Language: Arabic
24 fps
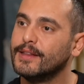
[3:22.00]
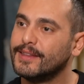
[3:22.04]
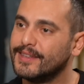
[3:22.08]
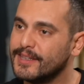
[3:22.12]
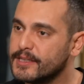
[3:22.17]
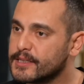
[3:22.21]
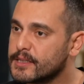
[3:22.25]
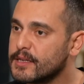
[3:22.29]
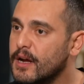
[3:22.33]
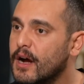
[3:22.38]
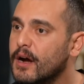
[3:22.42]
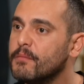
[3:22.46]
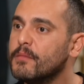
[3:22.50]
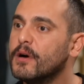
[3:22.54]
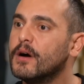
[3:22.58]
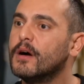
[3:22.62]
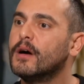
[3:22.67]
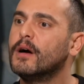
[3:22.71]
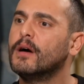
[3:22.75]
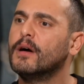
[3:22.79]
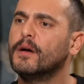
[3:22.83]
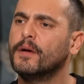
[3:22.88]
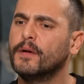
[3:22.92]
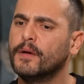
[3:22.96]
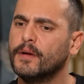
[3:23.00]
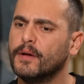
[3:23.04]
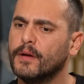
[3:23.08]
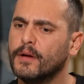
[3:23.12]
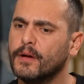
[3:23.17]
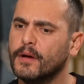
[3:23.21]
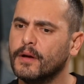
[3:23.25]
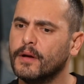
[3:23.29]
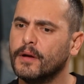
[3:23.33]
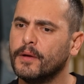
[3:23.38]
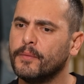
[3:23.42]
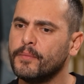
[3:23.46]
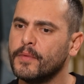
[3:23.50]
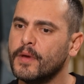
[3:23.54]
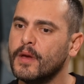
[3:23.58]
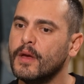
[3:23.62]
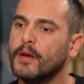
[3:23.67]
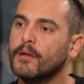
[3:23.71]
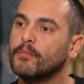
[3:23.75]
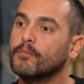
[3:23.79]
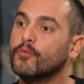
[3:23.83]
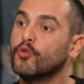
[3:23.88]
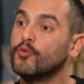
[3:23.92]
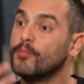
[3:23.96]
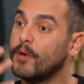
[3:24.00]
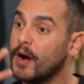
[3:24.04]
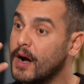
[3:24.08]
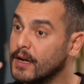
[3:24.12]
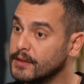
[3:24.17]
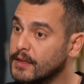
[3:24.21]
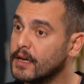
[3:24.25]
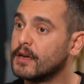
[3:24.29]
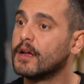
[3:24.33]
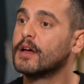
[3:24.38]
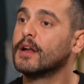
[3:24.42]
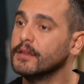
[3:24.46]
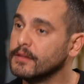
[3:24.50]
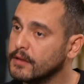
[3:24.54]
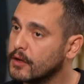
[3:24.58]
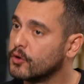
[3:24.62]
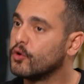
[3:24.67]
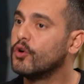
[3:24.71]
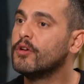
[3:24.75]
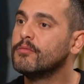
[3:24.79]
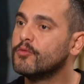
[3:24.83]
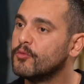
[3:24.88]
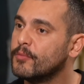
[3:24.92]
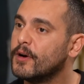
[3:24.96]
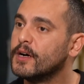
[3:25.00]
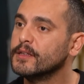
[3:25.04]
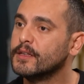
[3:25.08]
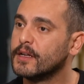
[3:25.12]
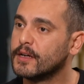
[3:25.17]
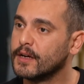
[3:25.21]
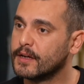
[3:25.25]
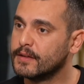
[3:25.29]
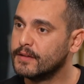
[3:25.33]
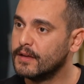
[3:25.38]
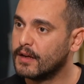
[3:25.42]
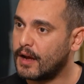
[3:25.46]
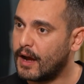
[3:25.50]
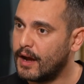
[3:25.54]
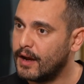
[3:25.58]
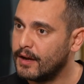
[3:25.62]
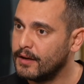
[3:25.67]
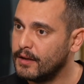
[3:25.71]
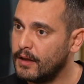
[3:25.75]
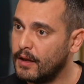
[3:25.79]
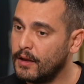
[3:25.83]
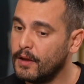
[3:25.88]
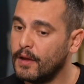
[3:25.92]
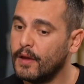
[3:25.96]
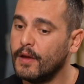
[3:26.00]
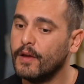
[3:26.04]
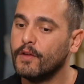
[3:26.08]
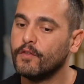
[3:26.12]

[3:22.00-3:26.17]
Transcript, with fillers: التزامها آه، مبادره عندها روح مبادره كثير عالي